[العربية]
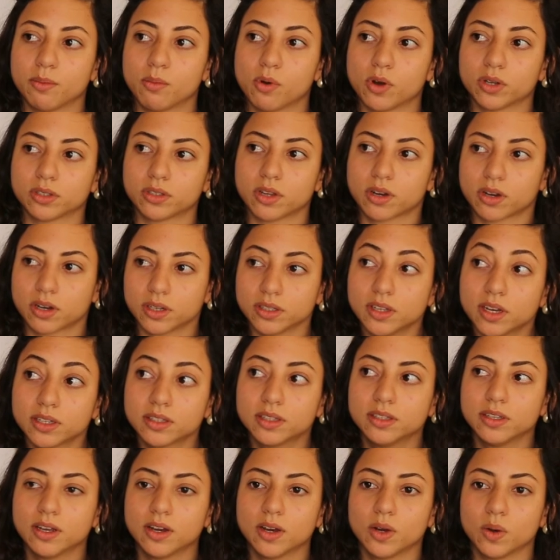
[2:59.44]

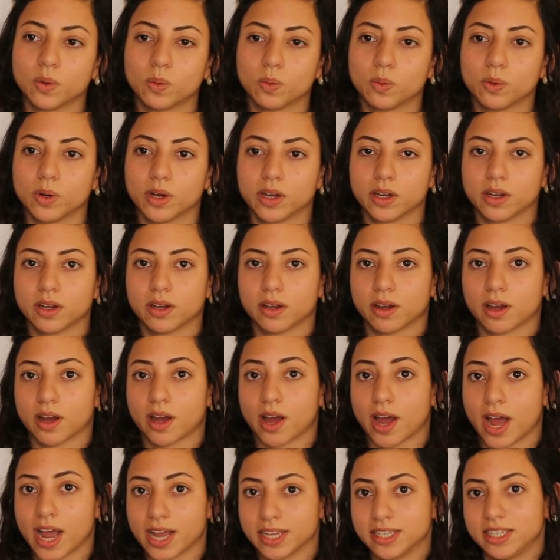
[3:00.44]
معتقداتنا
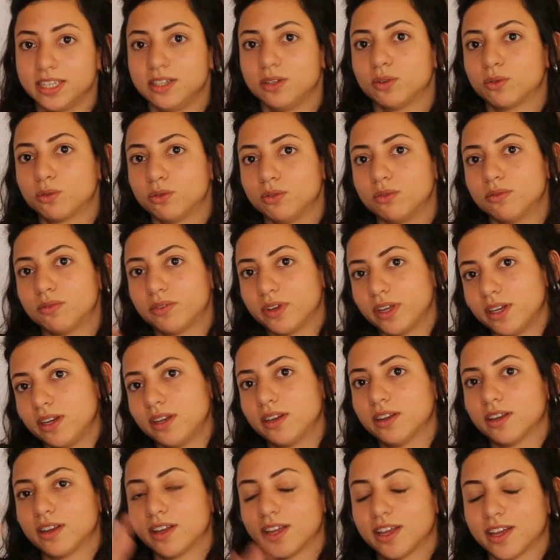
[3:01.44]
وعايزين نكون
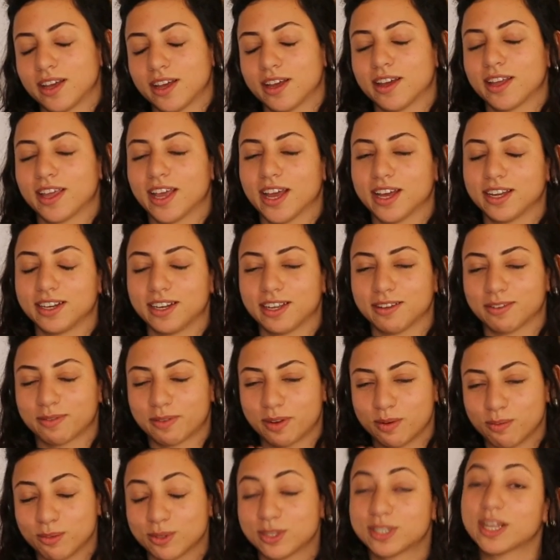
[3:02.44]
فين يعني
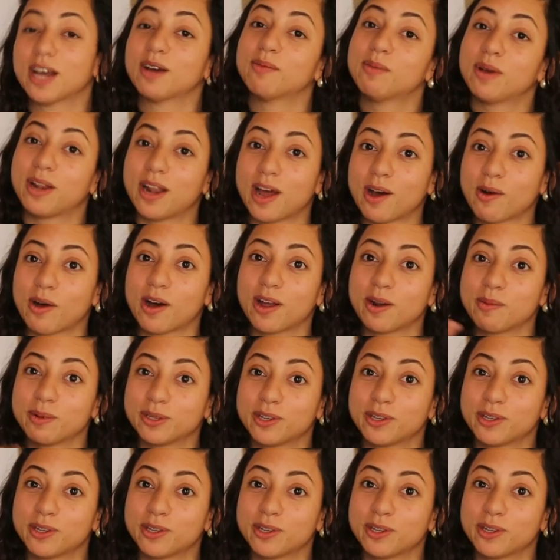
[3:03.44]
في المستقبل او على